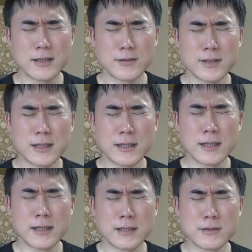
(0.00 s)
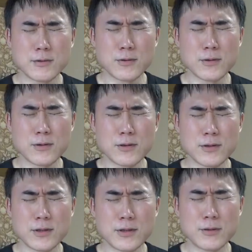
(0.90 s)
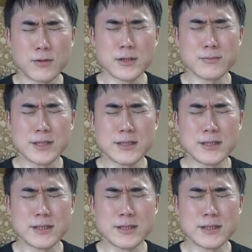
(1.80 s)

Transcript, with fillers: なのでその小泉